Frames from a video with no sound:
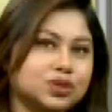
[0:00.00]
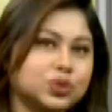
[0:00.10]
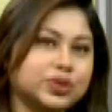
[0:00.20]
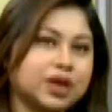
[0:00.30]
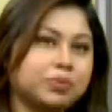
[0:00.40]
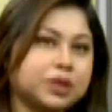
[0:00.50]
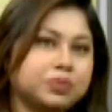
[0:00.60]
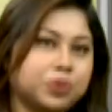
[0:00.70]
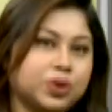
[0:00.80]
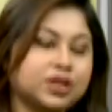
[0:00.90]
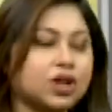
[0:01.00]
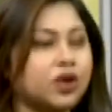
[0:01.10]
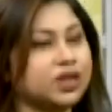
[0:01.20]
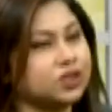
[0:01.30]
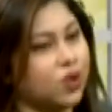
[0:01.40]
যদি আমি বলি
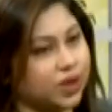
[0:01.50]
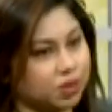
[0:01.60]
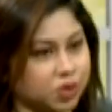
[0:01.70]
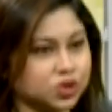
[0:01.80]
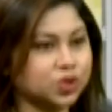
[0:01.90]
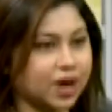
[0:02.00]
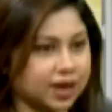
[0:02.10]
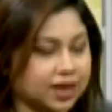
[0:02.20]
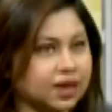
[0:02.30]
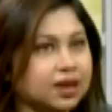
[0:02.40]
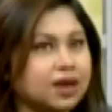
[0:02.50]
তাহলে এটা অনেক বছর আগে